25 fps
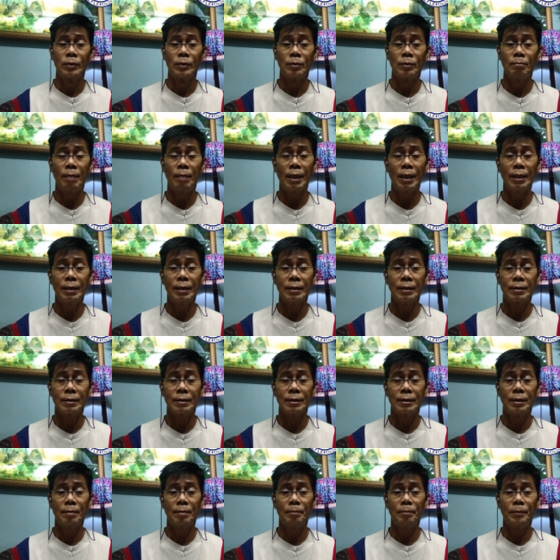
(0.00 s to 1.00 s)
Subalit,
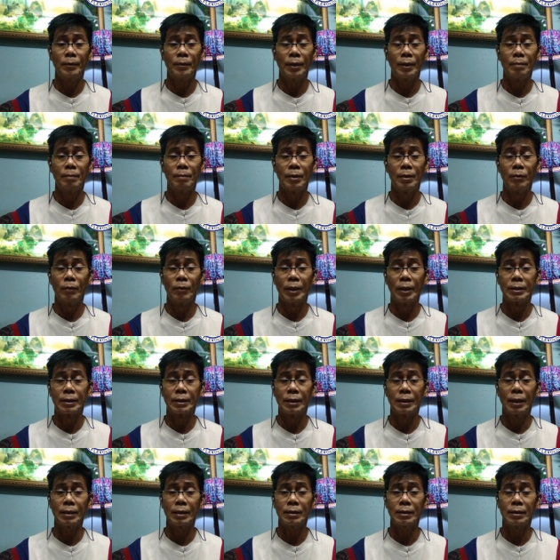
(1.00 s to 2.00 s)
yan po ay may
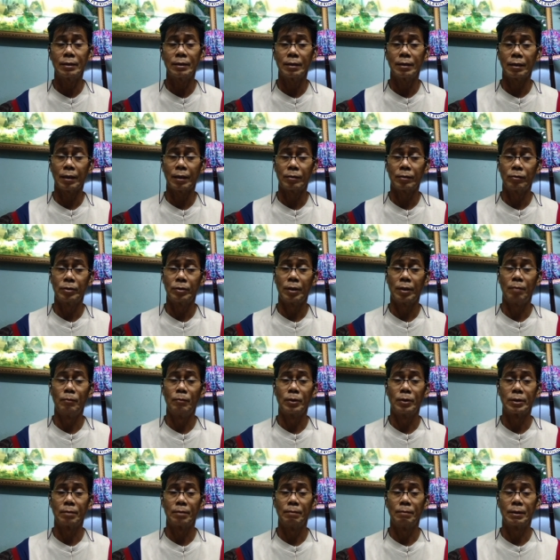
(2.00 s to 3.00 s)
iwasan natin sa katulad
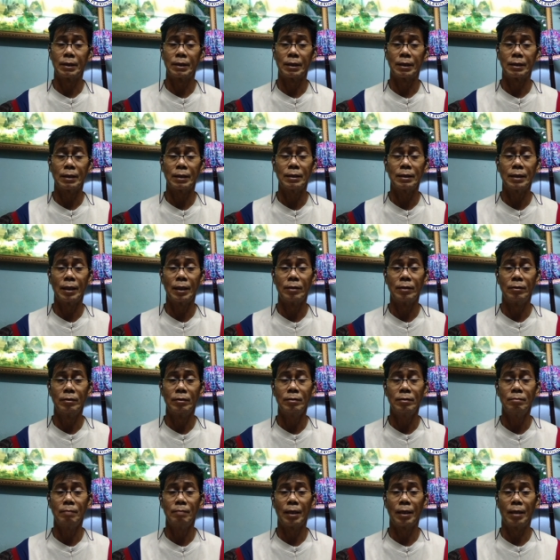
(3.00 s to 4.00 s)
po sa matatanda, no?
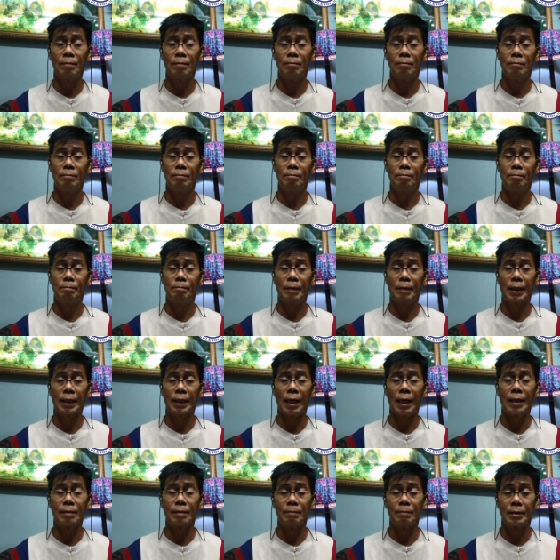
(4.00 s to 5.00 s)
Mga
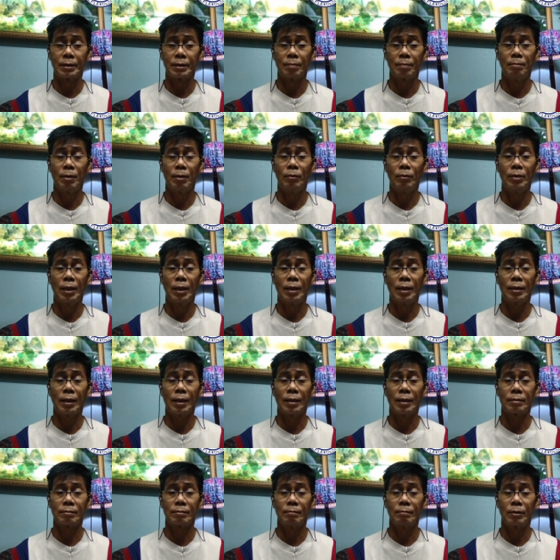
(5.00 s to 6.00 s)
pagkain masabaw lang
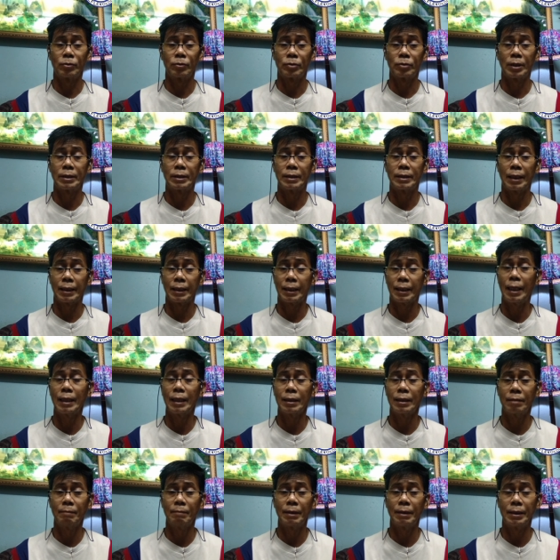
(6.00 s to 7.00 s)
at masustansya at
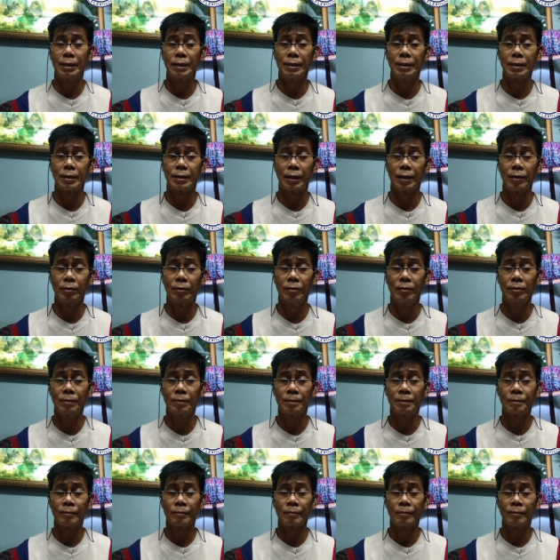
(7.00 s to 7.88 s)
laging mainit, ano?